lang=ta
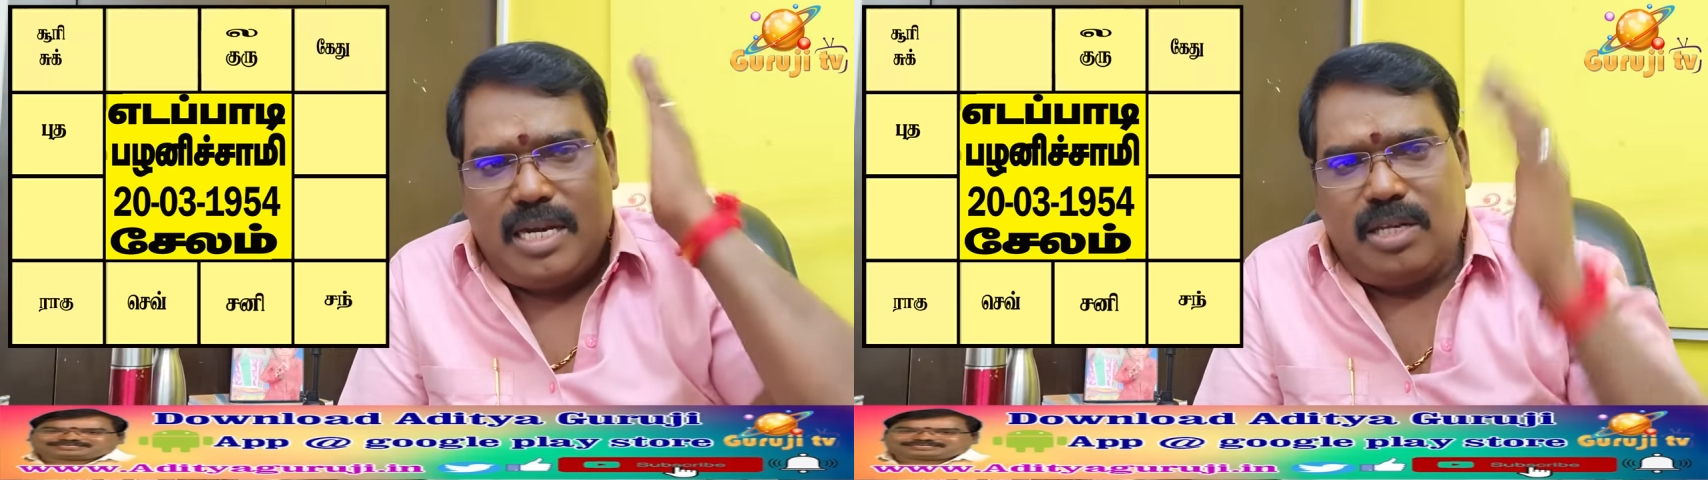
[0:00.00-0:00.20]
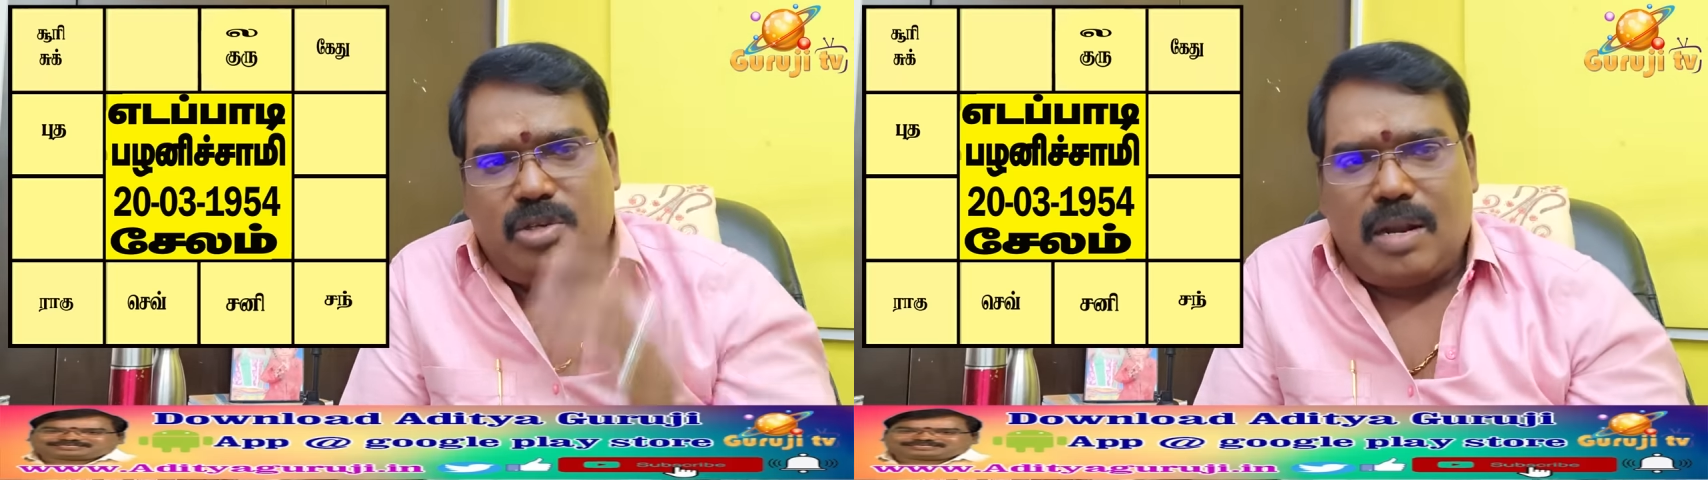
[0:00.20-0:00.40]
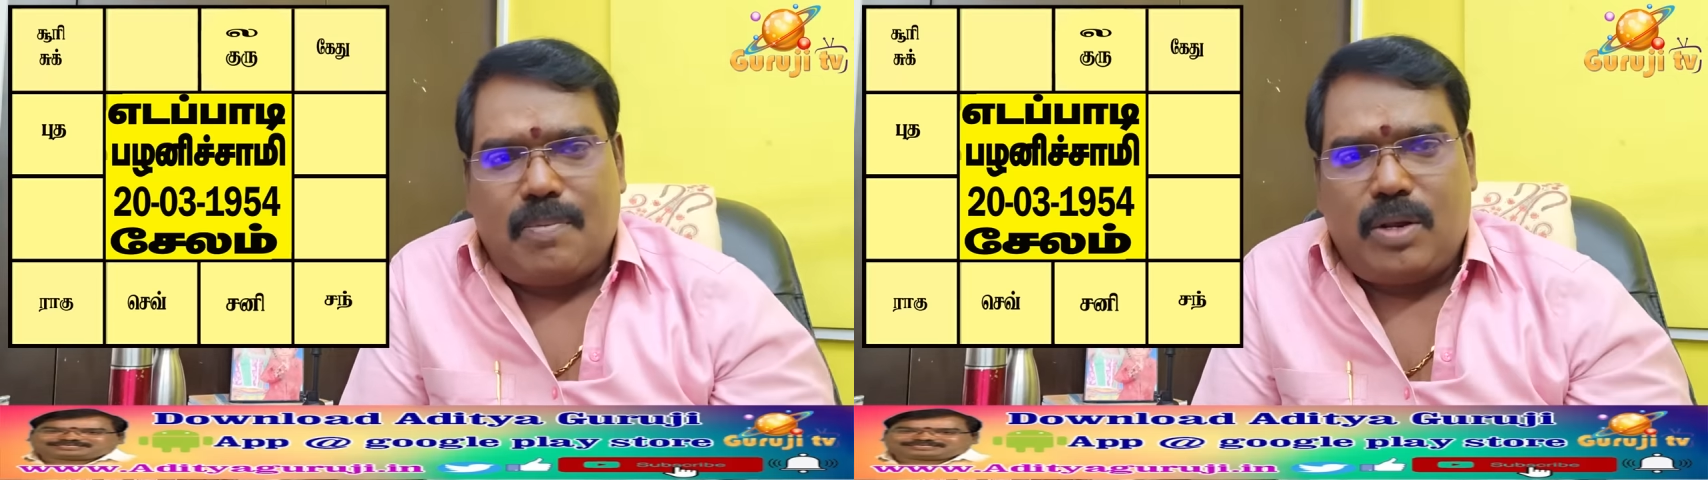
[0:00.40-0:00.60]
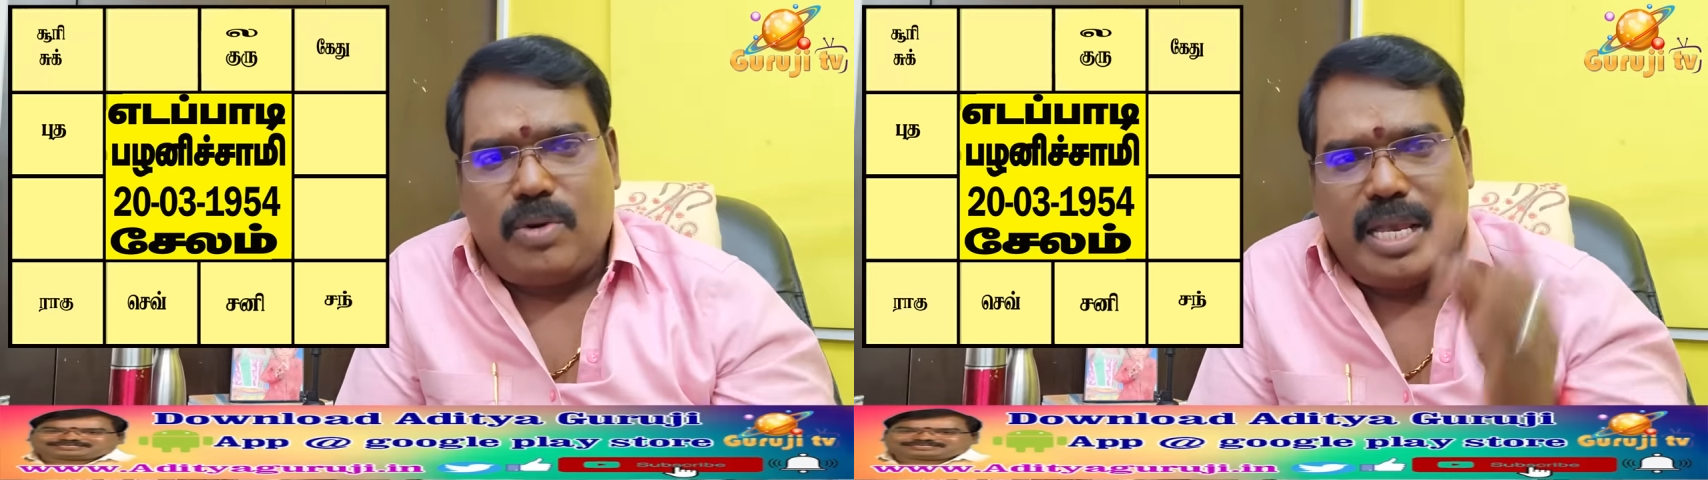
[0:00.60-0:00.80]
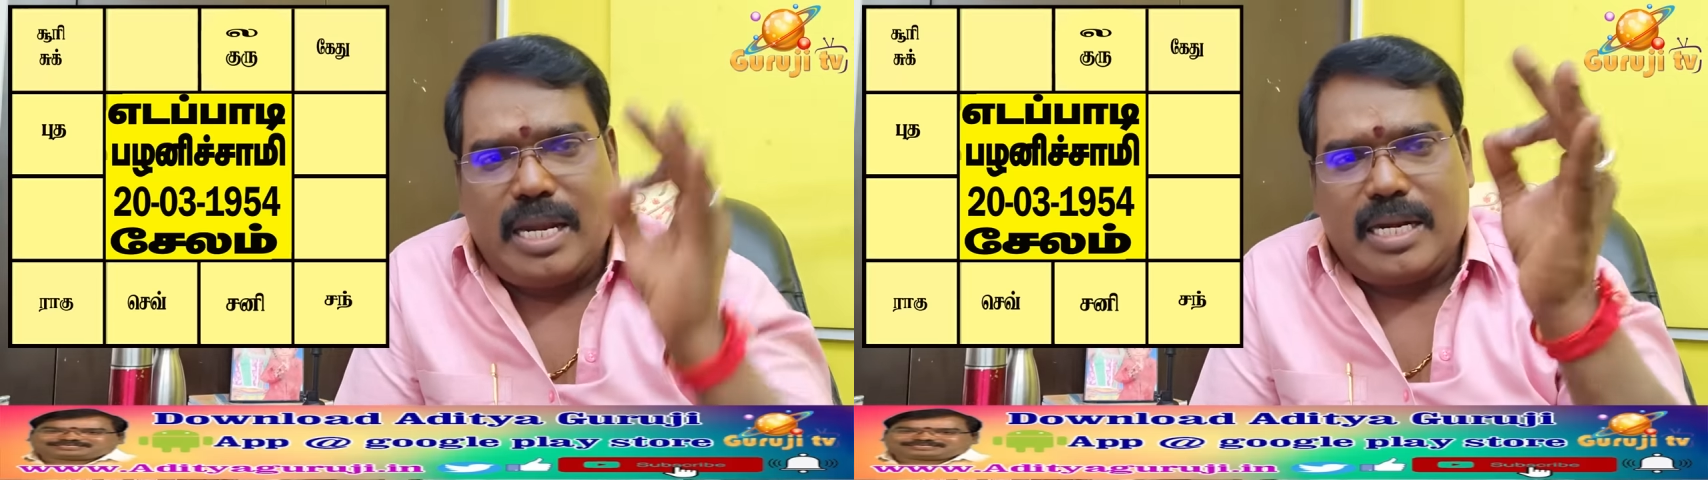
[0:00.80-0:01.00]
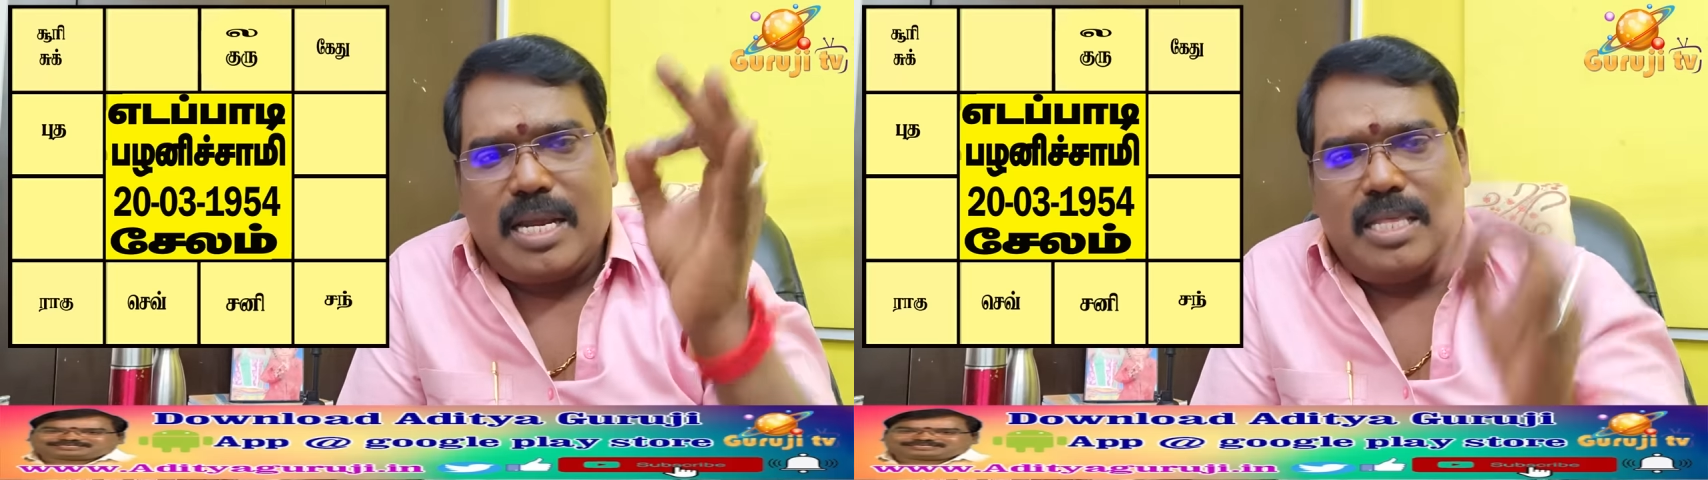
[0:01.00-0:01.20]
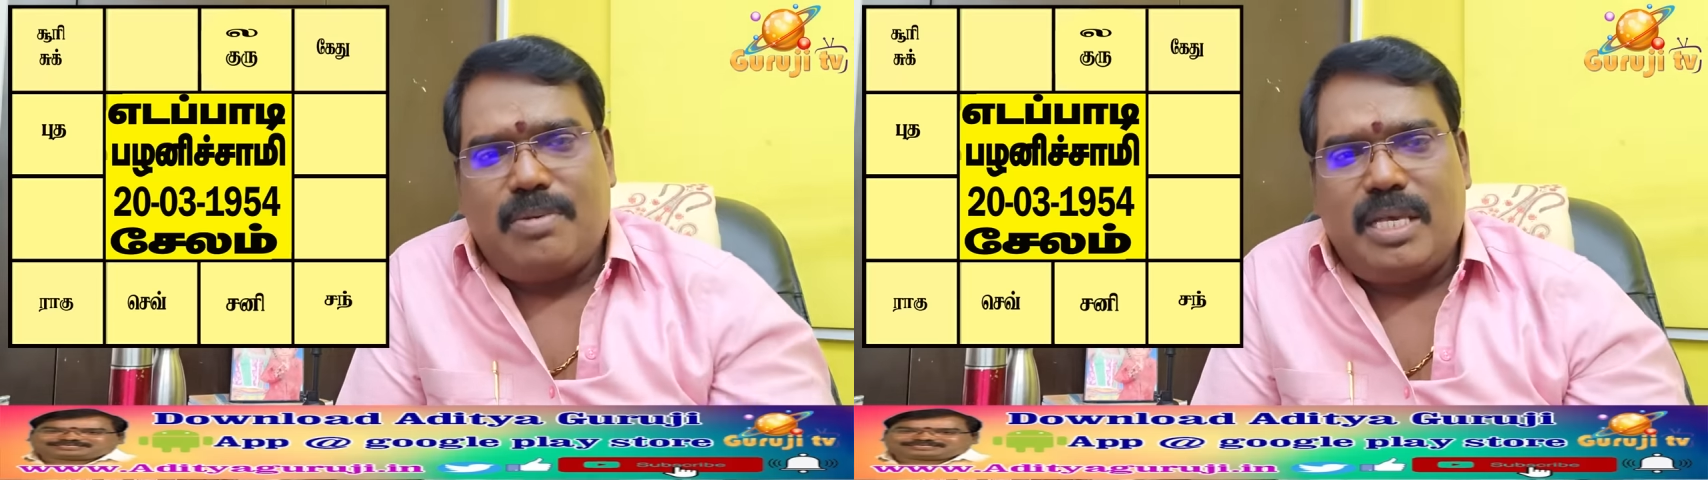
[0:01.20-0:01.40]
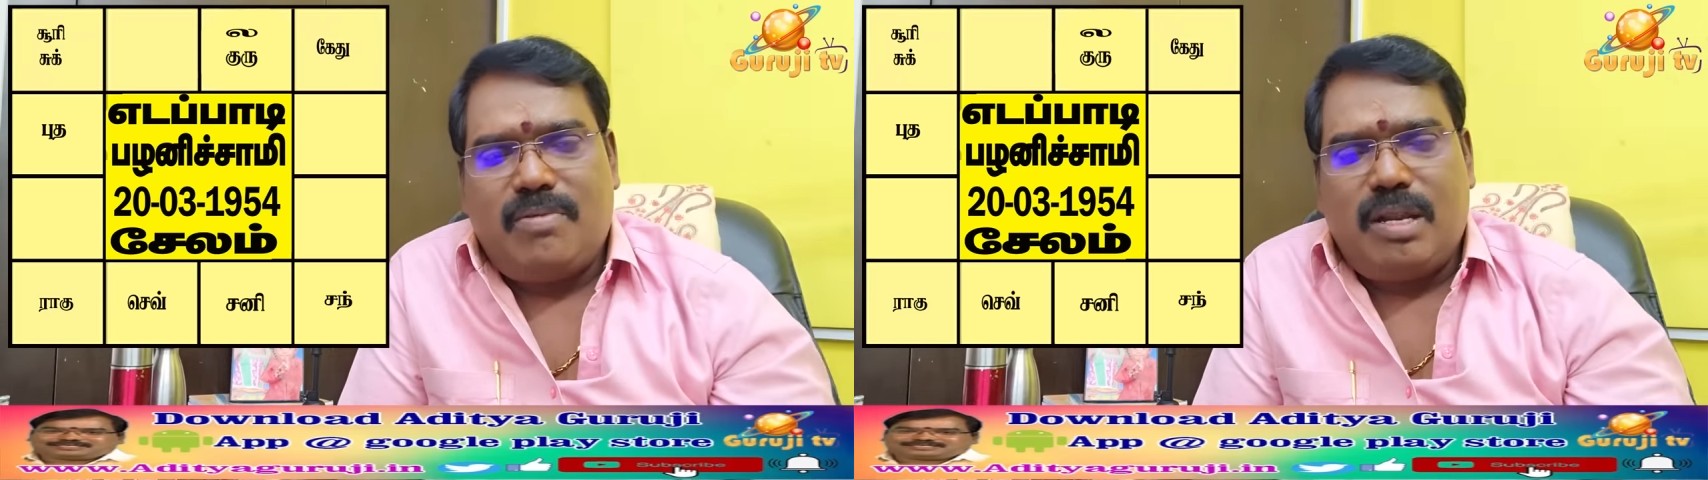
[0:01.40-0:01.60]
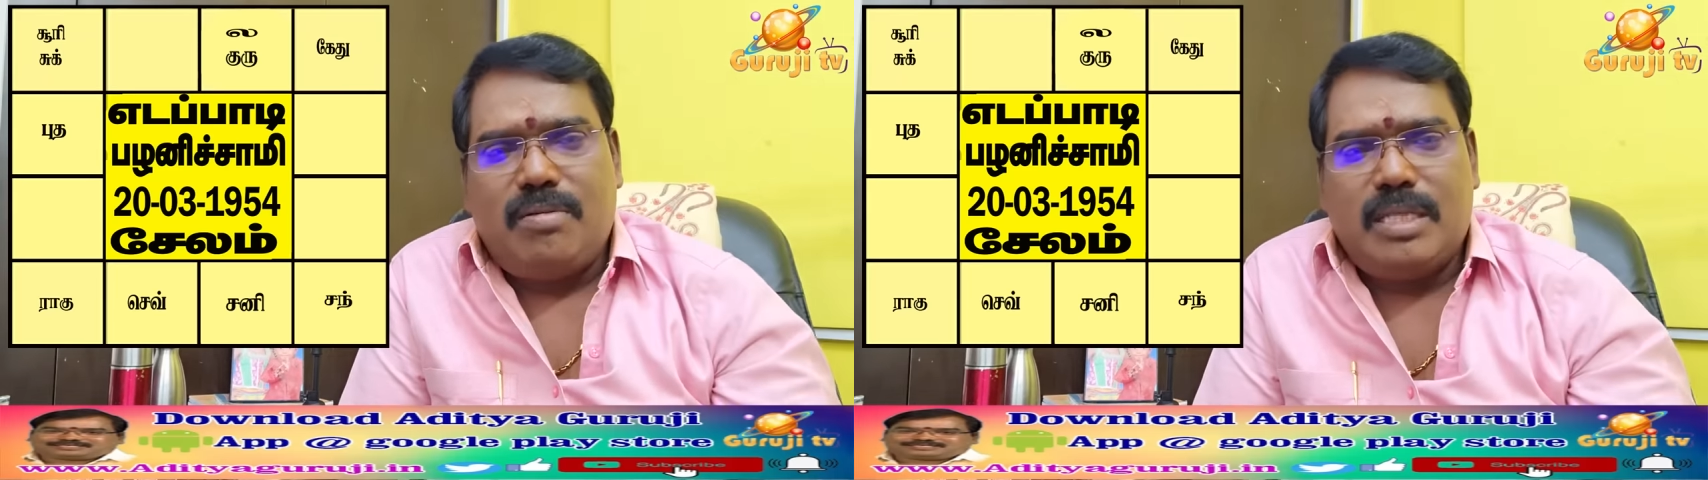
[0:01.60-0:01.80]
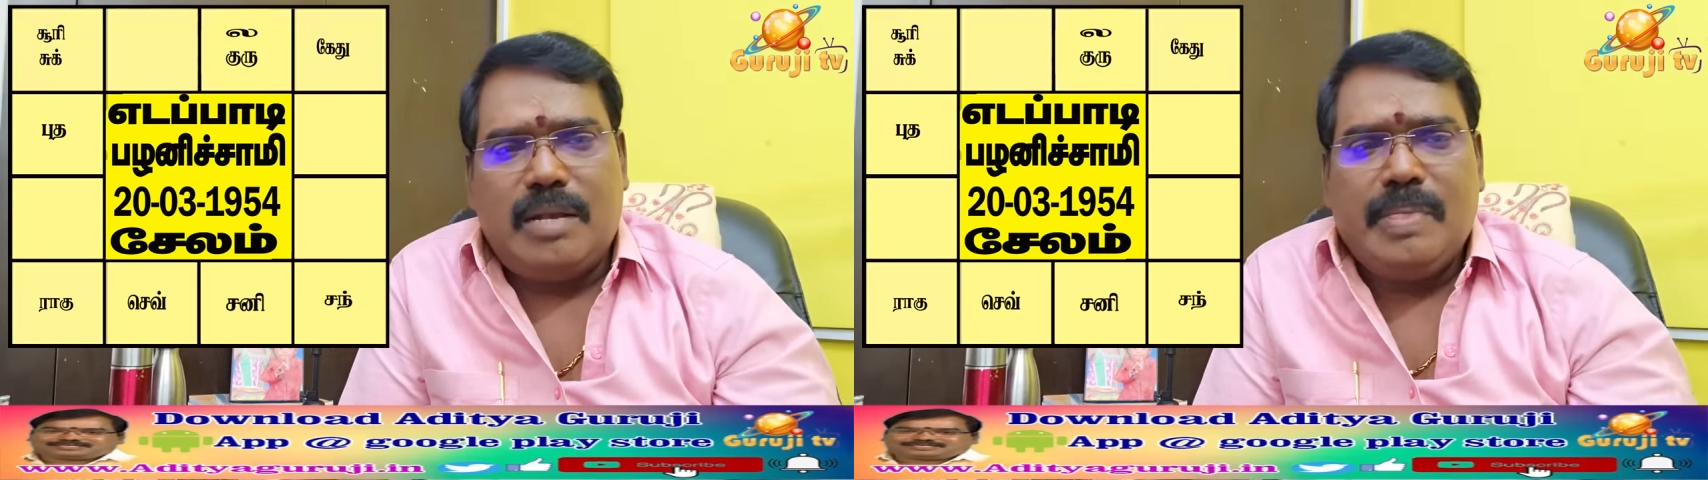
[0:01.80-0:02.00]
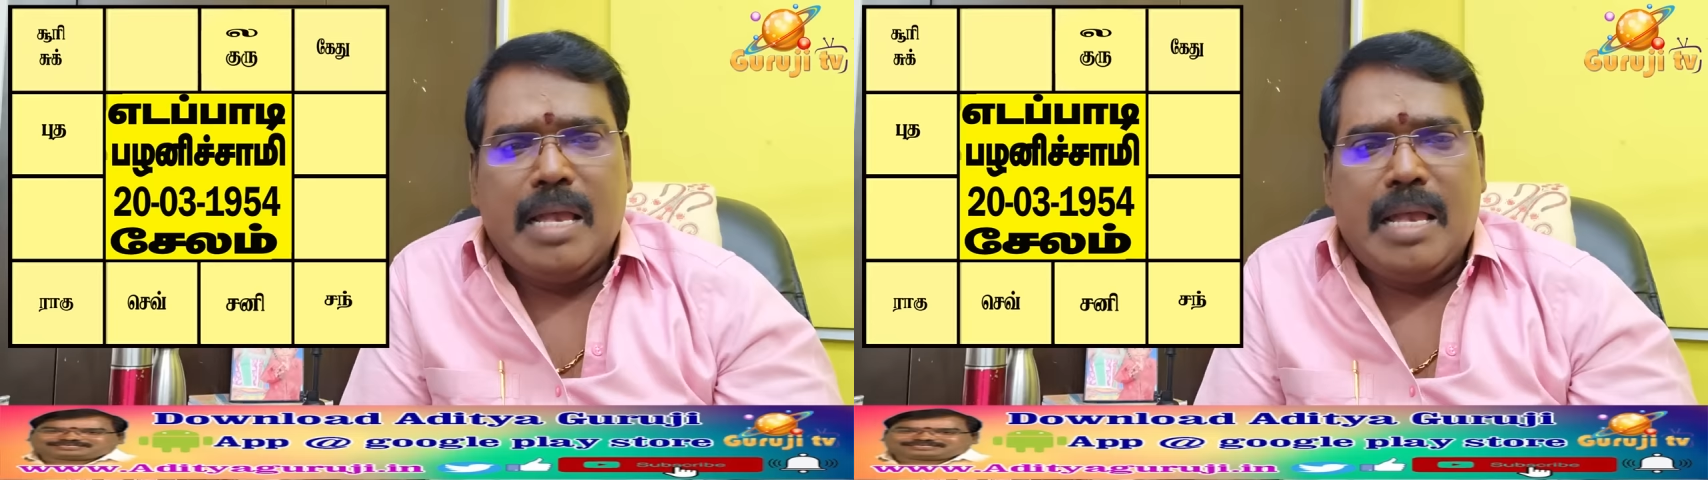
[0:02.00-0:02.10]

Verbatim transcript: என்று சொல்லப்படக்கூடிய லக்னாதிபதியின் வலு வந்து